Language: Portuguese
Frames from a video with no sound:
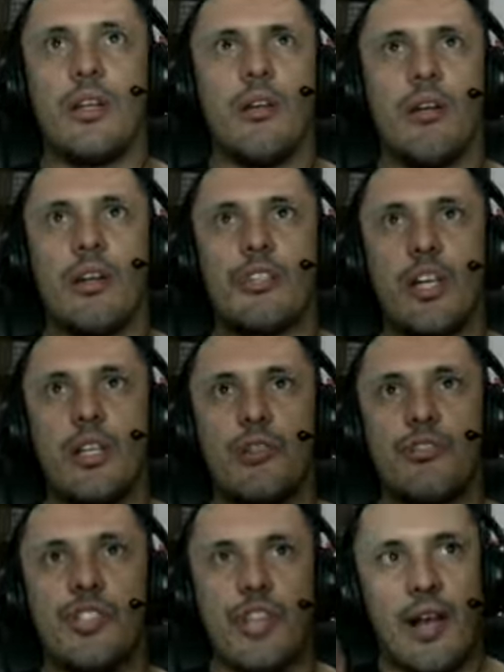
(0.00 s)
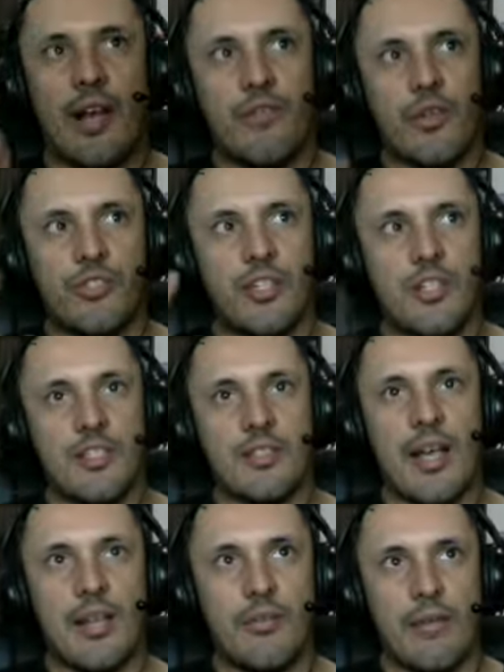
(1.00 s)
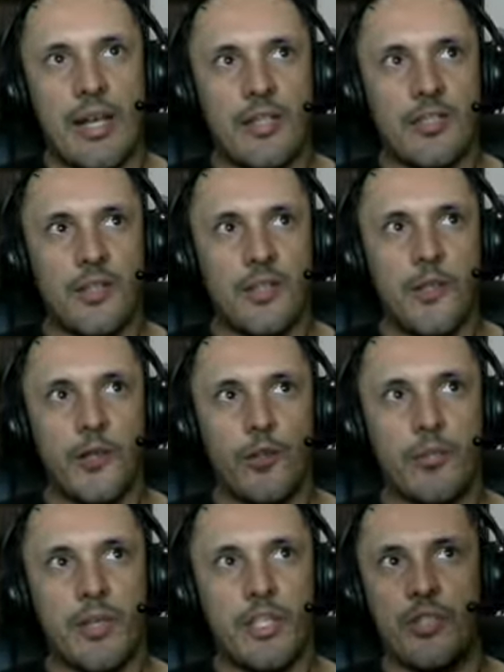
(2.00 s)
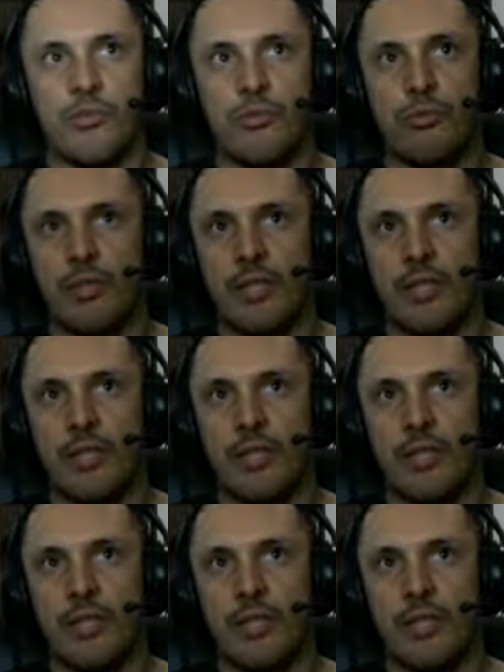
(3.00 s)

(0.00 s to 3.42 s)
Acho que ele uti havia utilizado elas anteriormente a estrutura